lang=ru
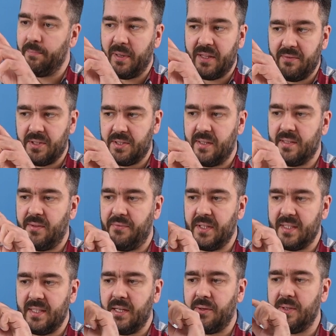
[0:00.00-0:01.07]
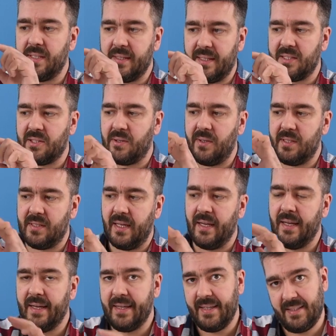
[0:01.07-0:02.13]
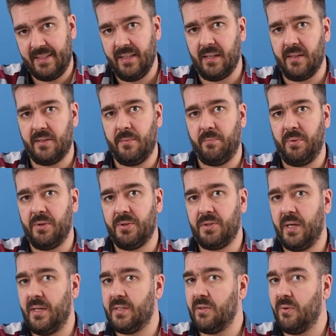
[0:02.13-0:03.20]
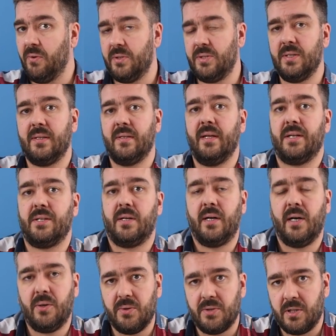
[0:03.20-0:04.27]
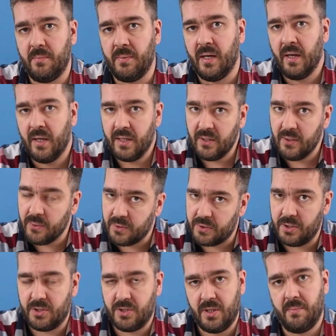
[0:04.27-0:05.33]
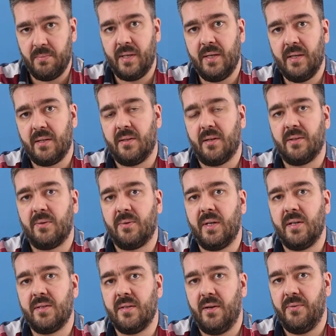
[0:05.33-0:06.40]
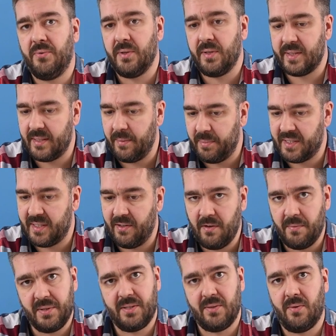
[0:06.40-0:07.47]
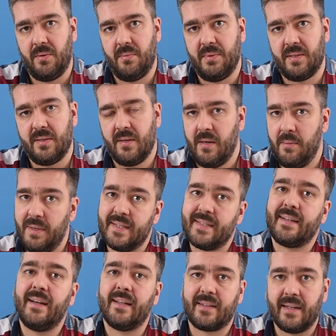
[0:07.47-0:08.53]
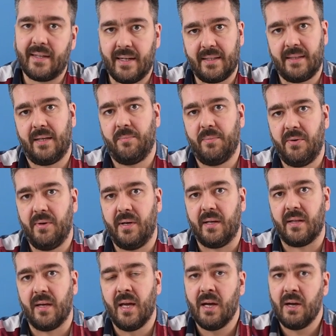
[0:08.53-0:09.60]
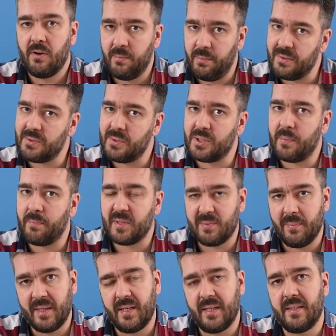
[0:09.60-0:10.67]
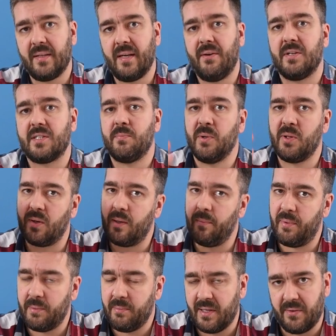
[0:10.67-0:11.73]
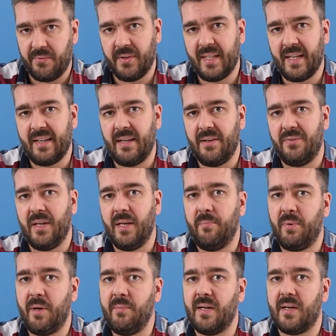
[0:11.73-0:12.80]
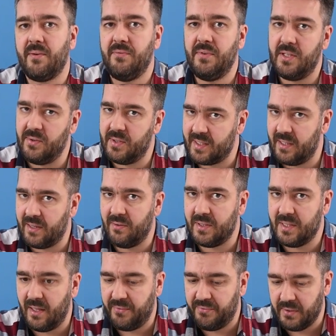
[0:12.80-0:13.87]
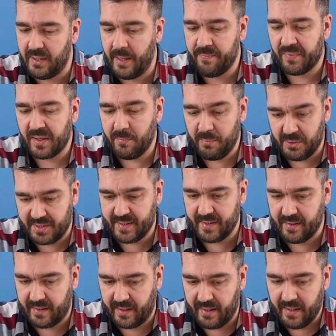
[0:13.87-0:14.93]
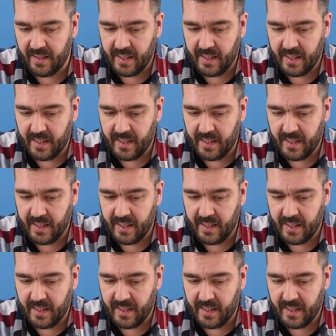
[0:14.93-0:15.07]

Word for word: подвижно зафиксируете, настроите и сделаете, получается очень даже хорошими и лучше, чем на некоторых других телефонах с сопоставимой стоимостью. Для меня загадка, как так бывает. В любом случае, посмотрите, для вас много примеров фотографий и примеры видео с этого телефона по ссылке.